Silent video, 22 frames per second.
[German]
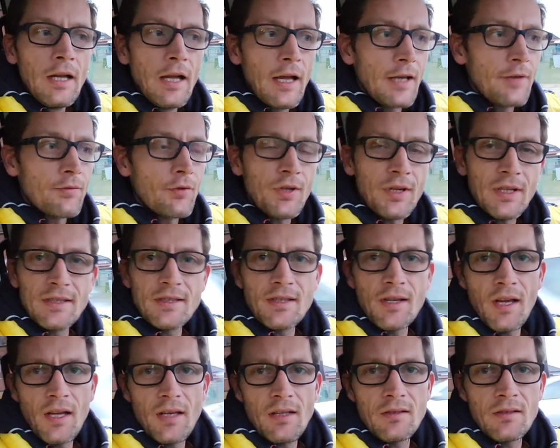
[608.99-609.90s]
Ich wollte ganz
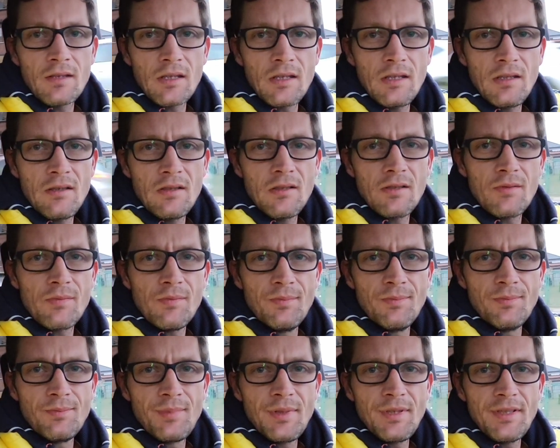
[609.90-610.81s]
gerne drinnen
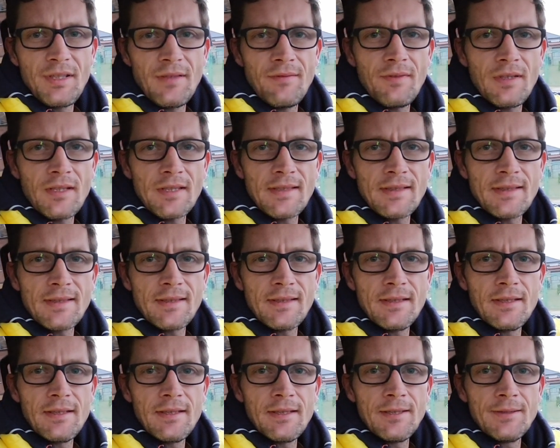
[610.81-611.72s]
ein bisschen was
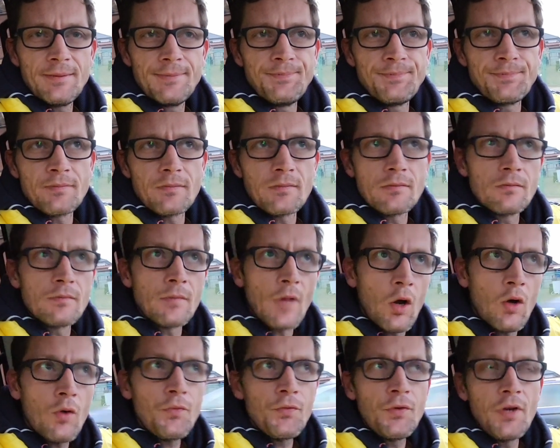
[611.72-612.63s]
ähm,
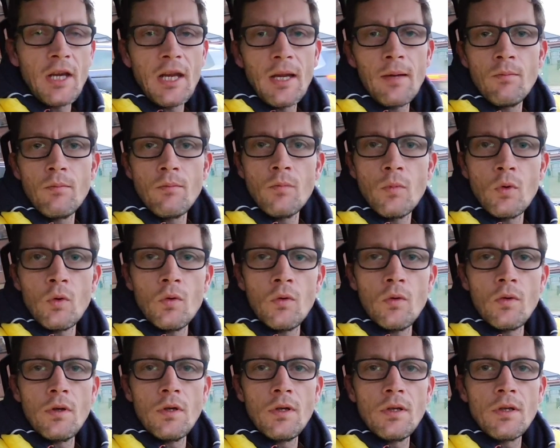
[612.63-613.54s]
aufnehmen
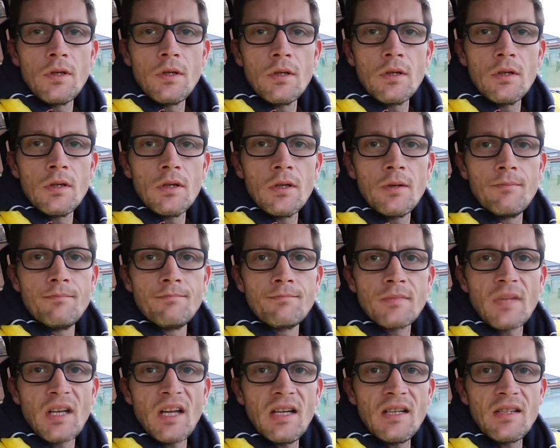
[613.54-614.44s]
und ähm,
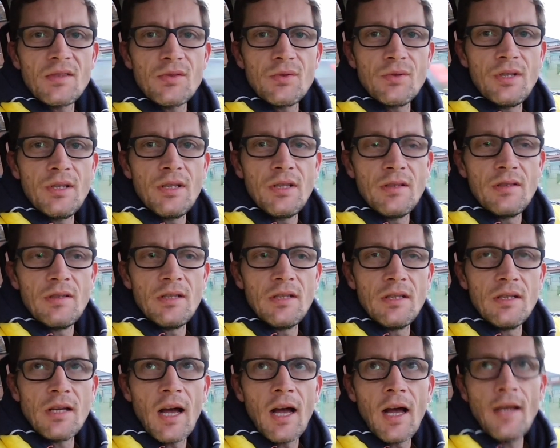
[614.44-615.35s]
ja, so die,
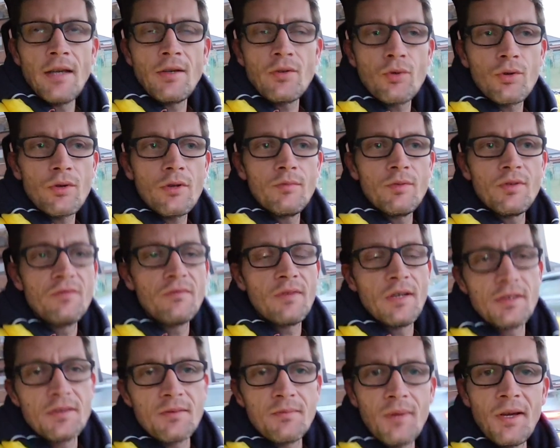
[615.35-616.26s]
die Eindrücke
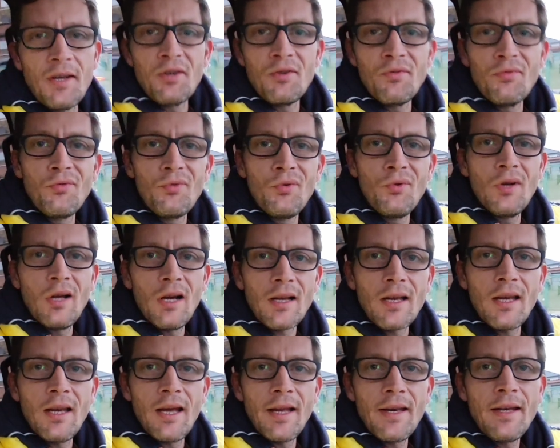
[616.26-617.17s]
bzw. meine Gefühle
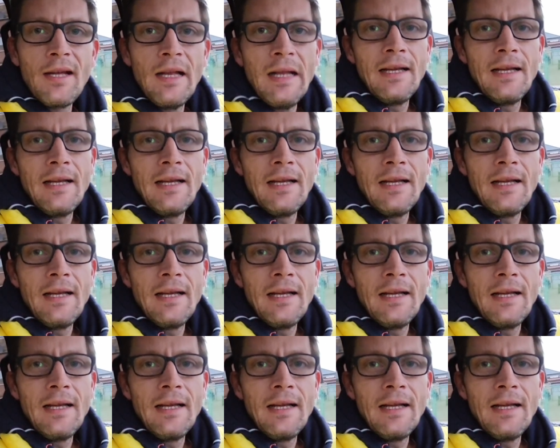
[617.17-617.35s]
erklären.